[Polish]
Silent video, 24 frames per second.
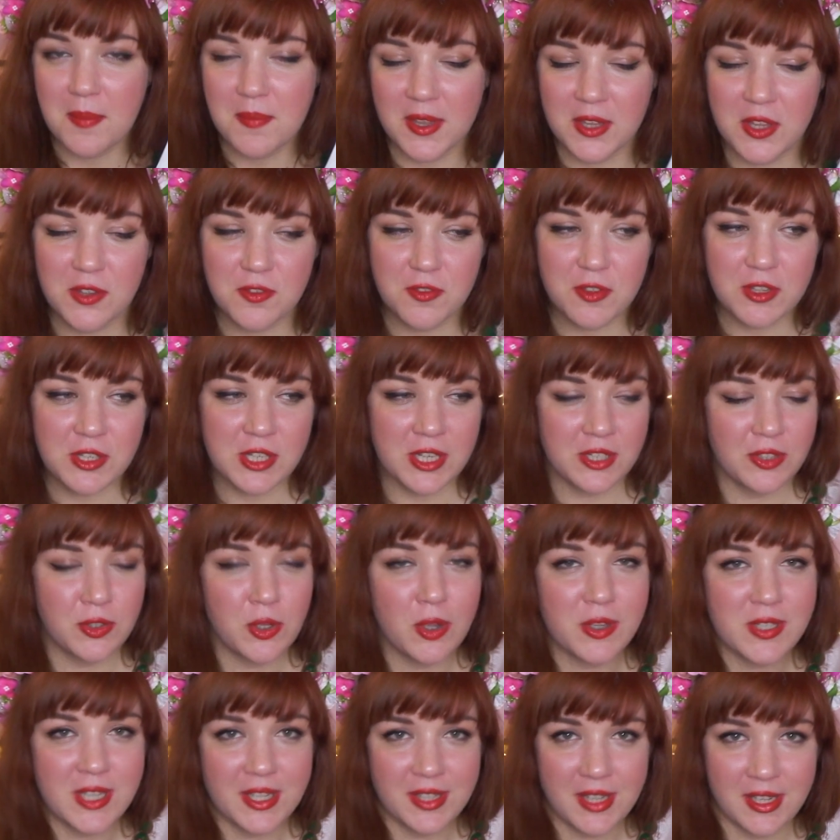Mianowicie
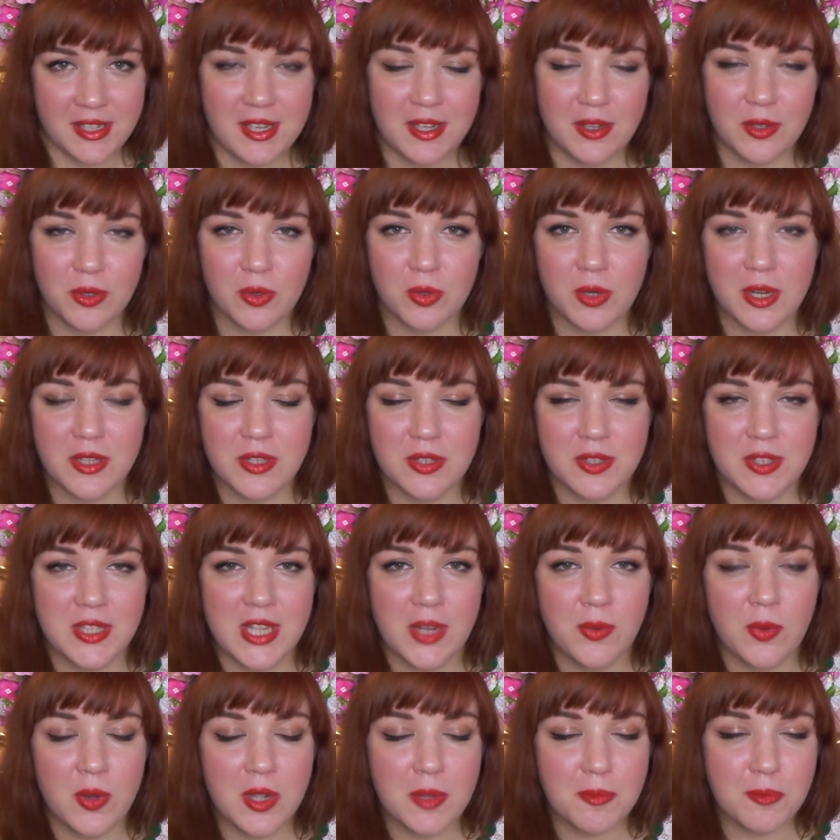to zadanie, które
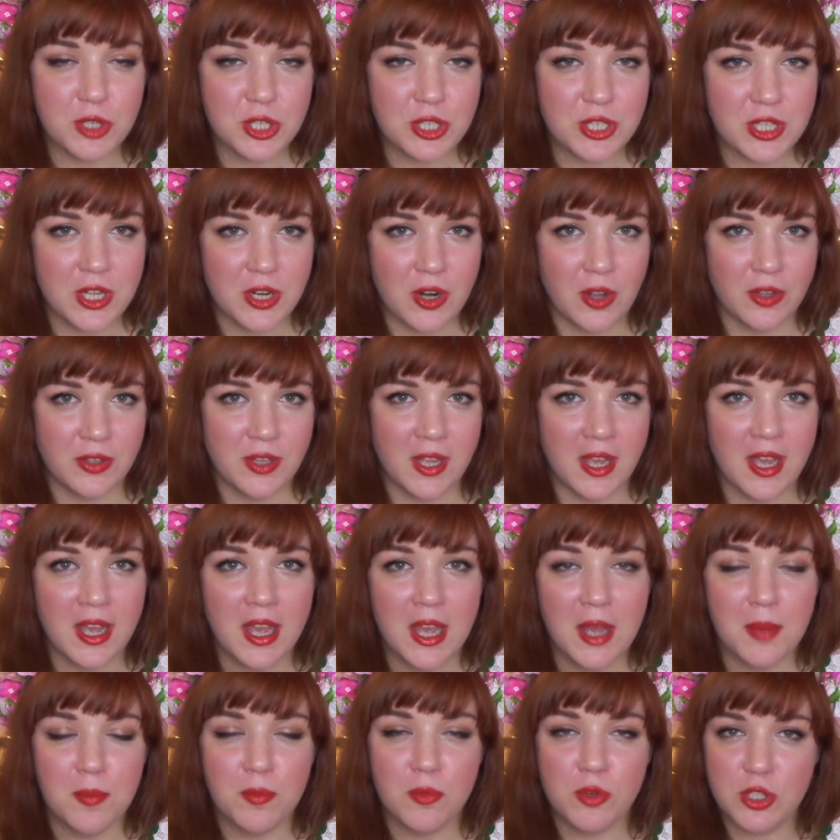zostało jej przydzielone,
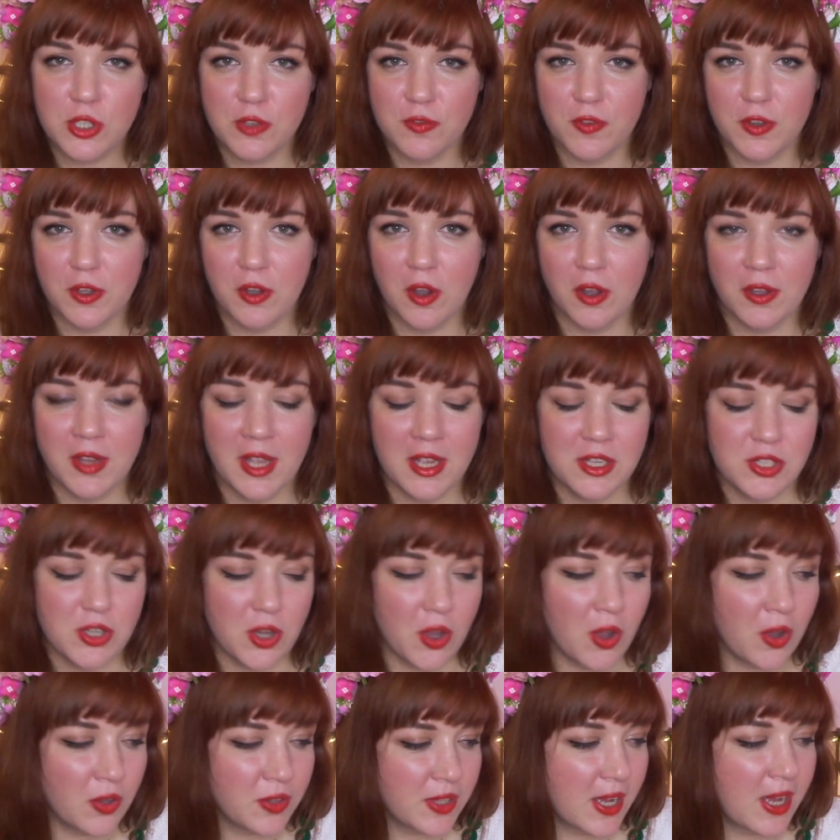musi wykonać
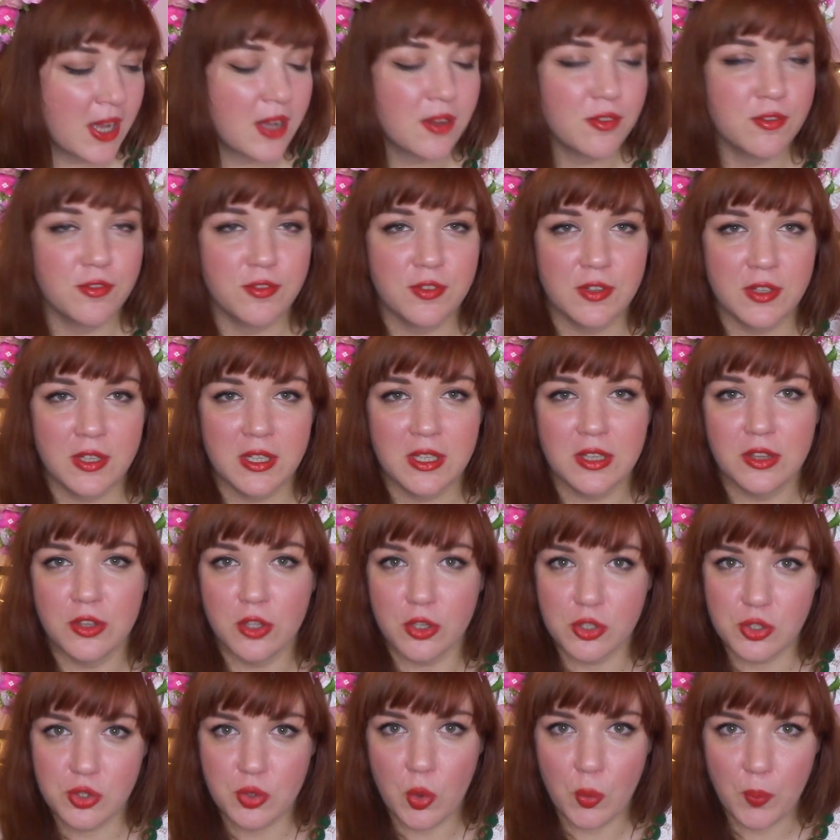ona w
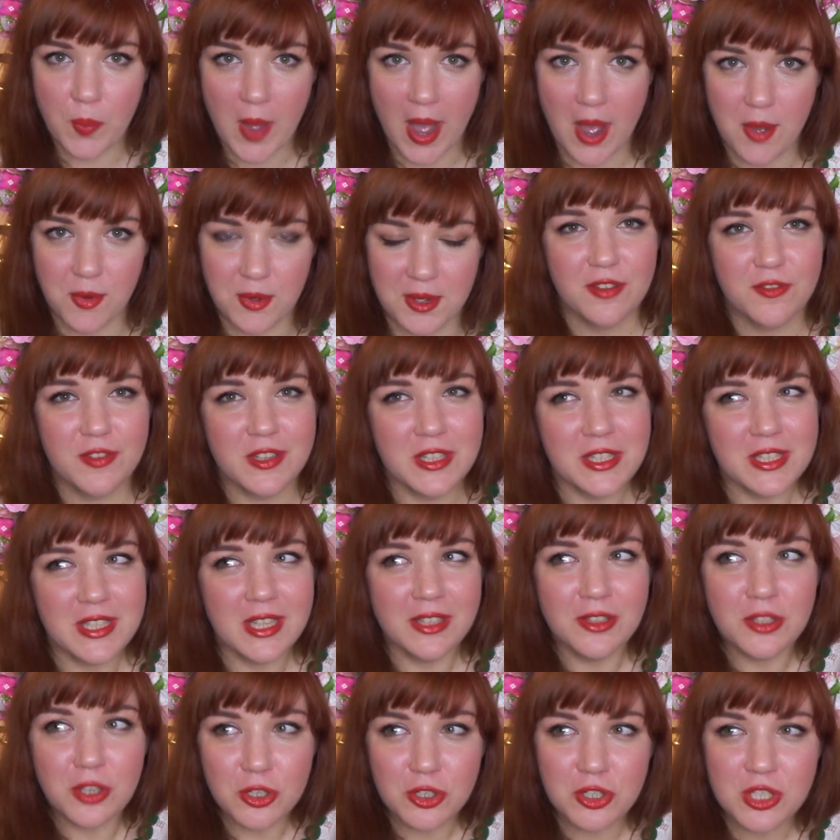Noc Kupały. Więc
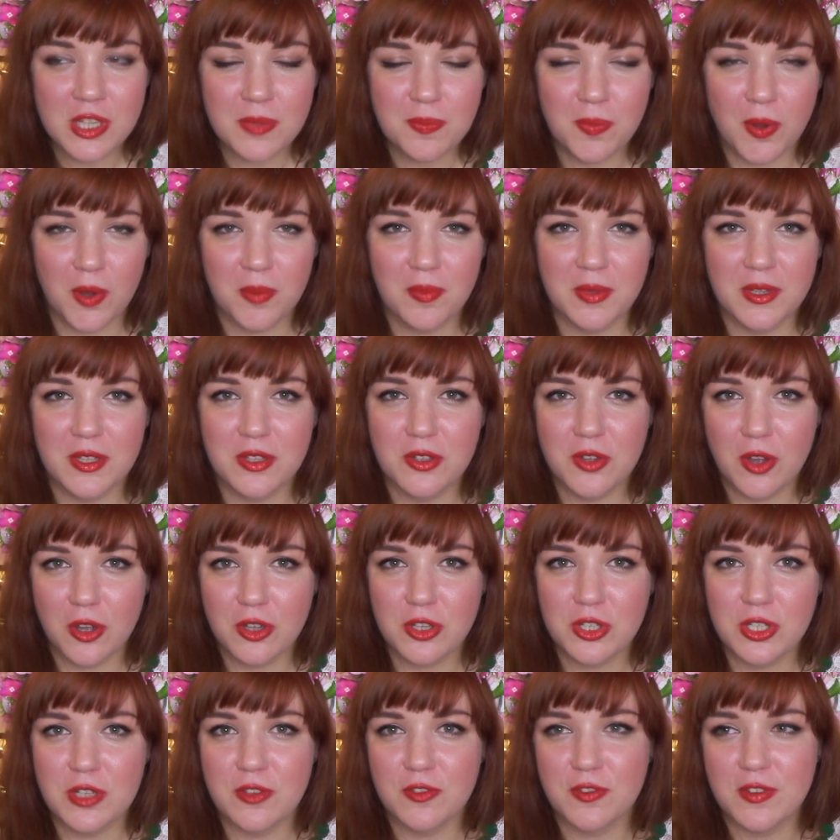ten roczny pobyt
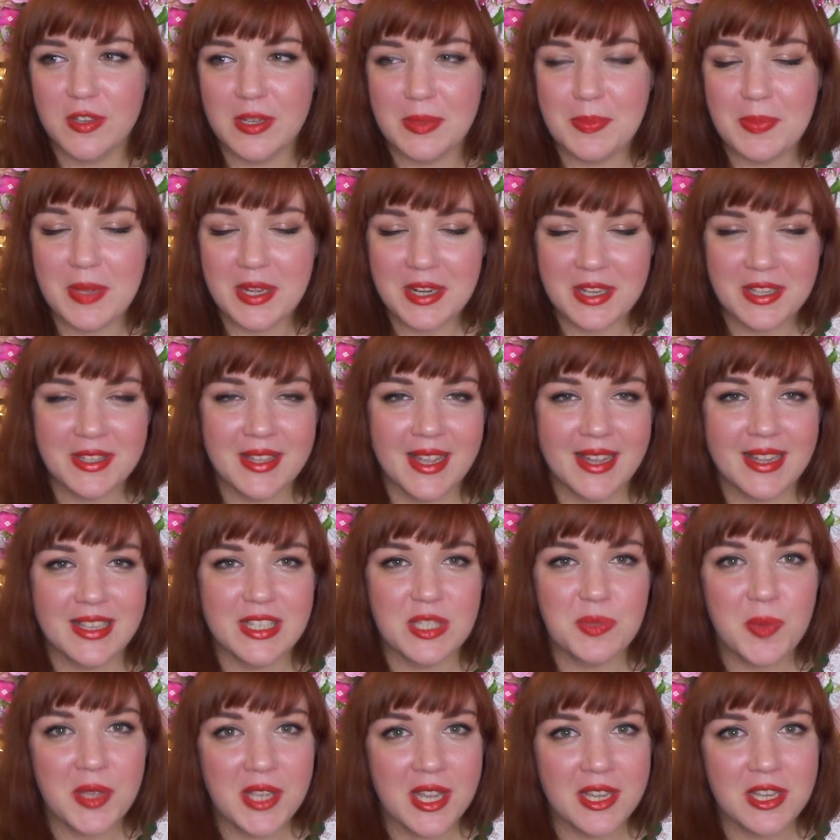Gosi w Bielinach
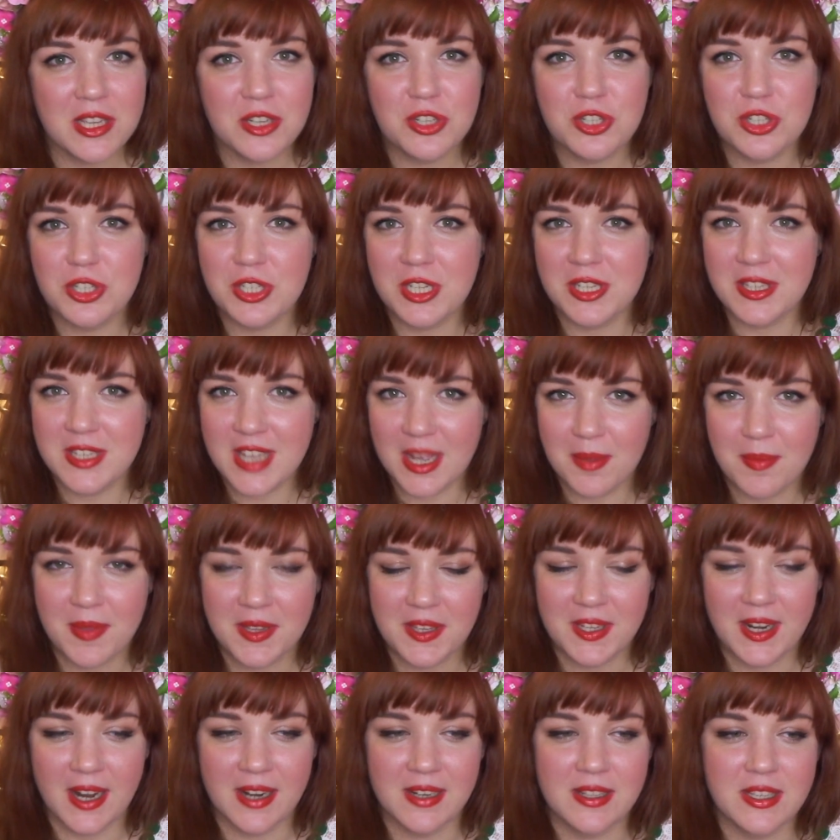zmienia jej życie
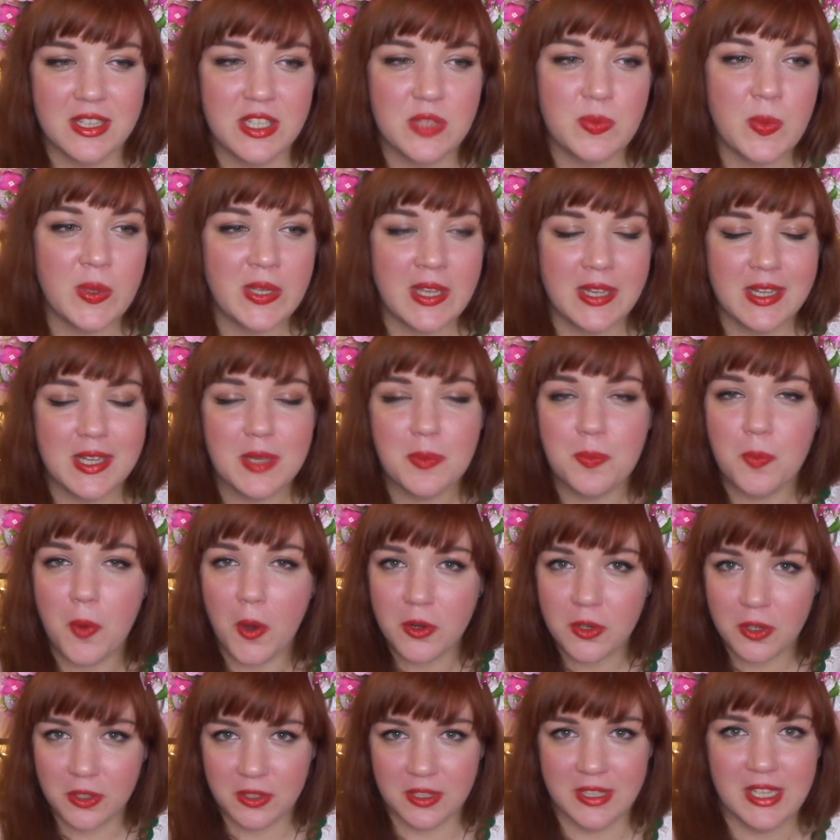diametralnie, zmienia jej
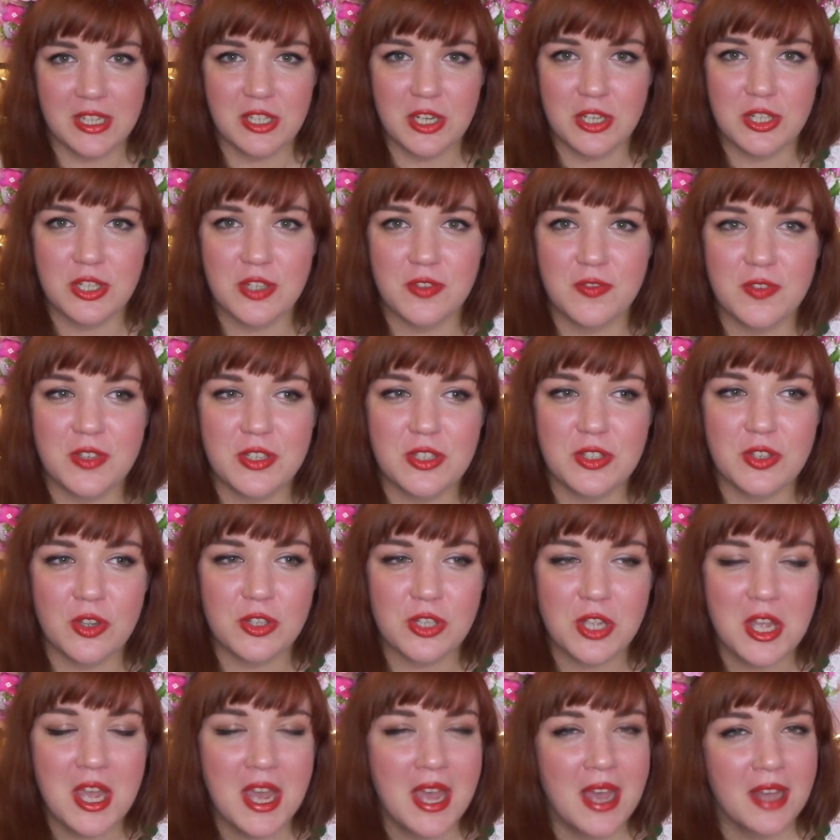pogląd na
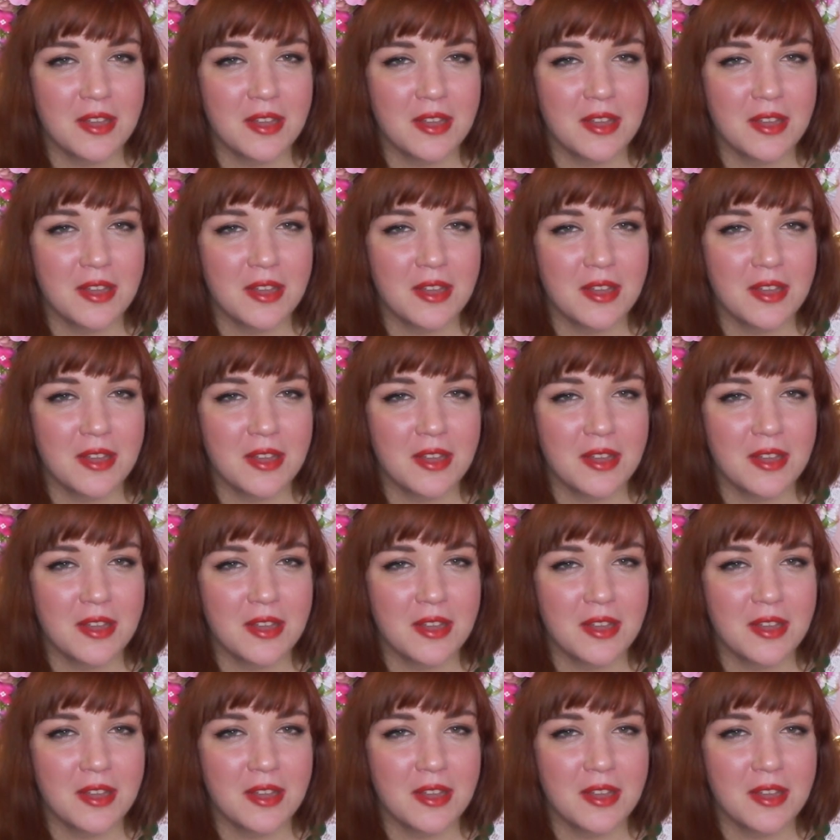rzeczywistość.